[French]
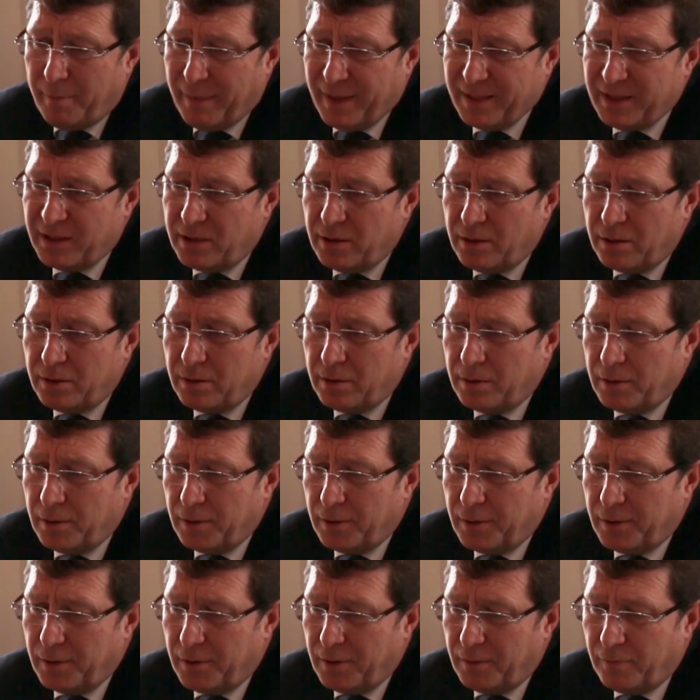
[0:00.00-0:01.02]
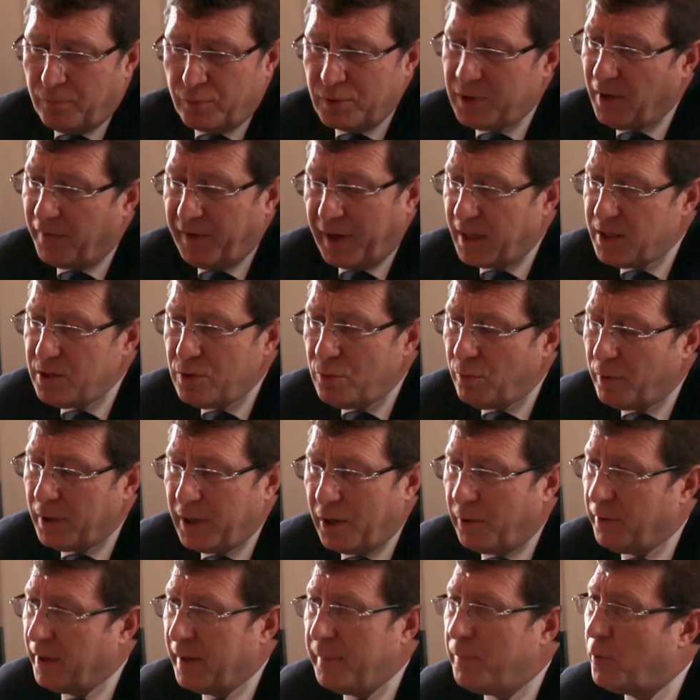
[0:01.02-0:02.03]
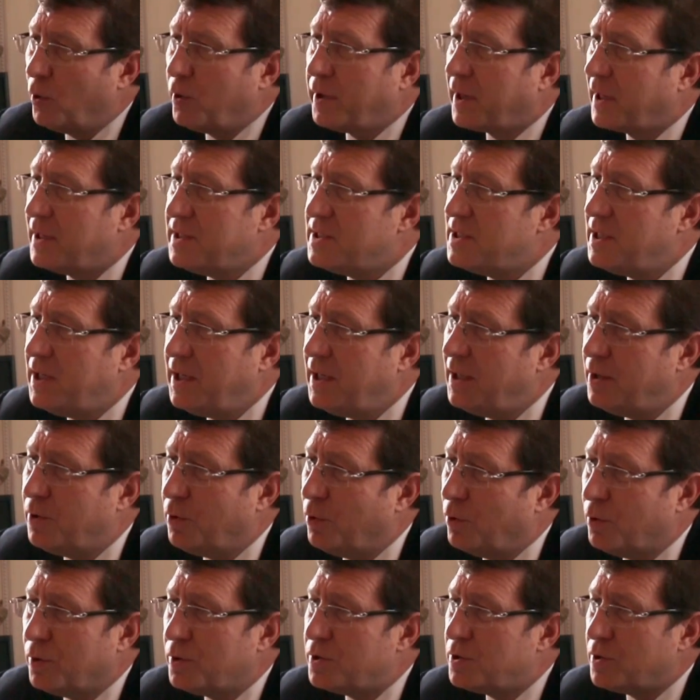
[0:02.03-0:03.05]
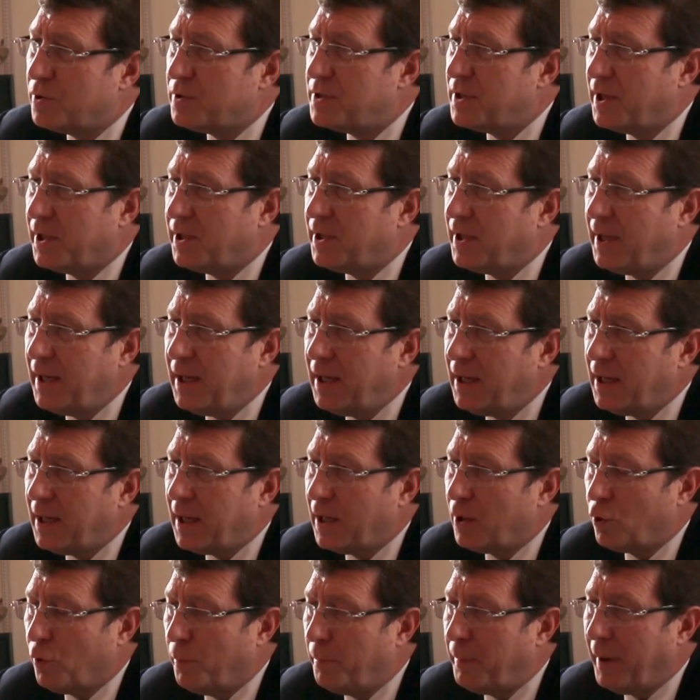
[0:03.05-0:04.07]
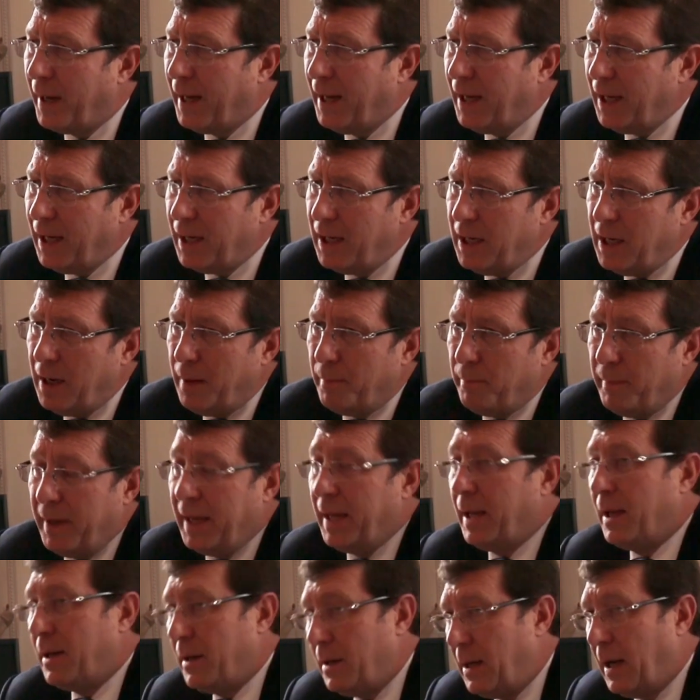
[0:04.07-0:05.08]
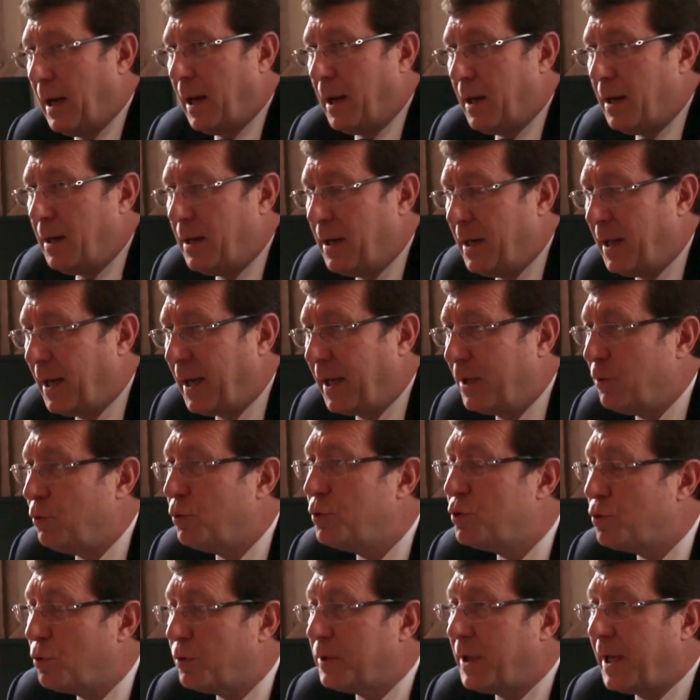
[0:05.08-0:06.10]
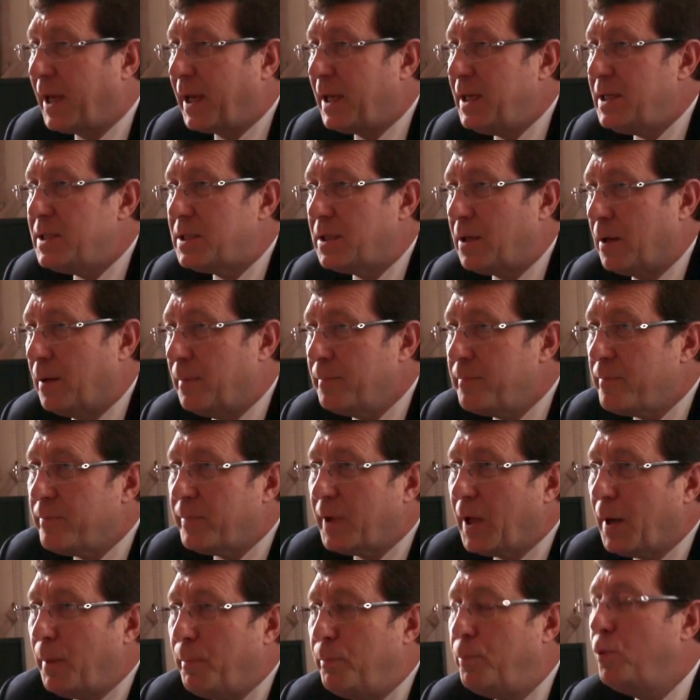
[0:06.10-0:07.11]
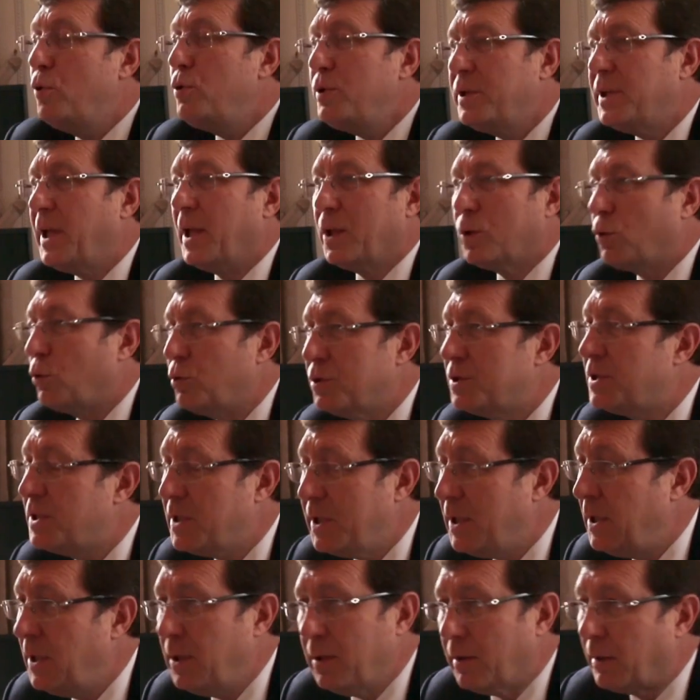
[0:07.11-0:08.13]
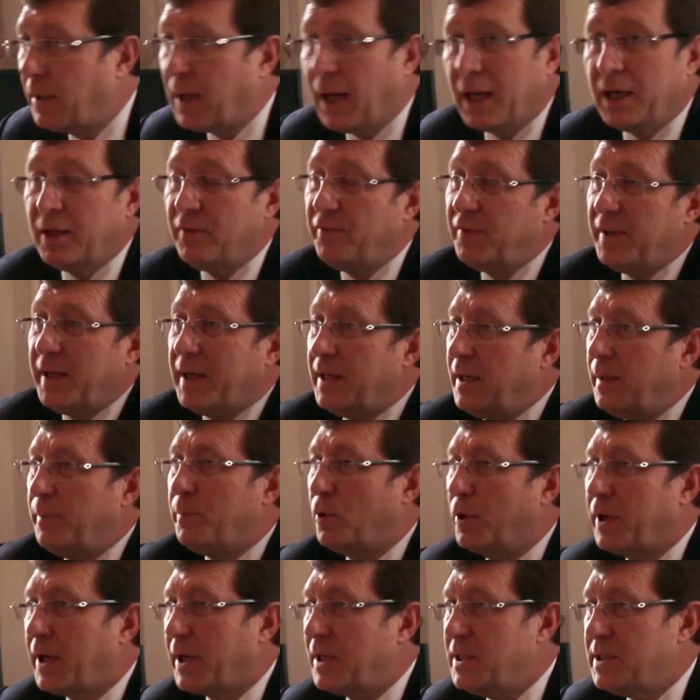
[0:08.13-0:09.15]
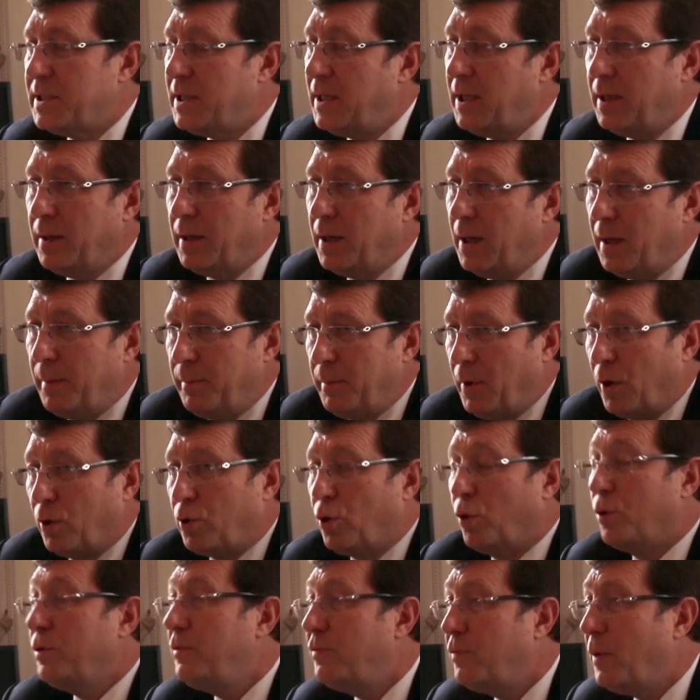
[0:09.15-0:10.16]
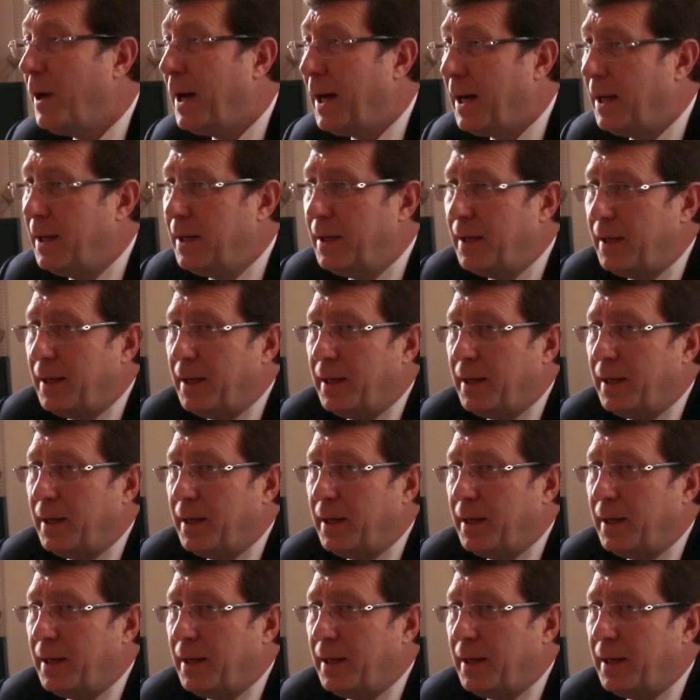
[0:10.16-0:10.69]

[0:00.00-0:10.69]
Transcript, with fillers: Maintenant, vous avez raison, il y a une hypocrisie de notre société, quelque part, mais la réduction des risques peut être aussi qualifiée d'hypocrisie. Mais encore une fois,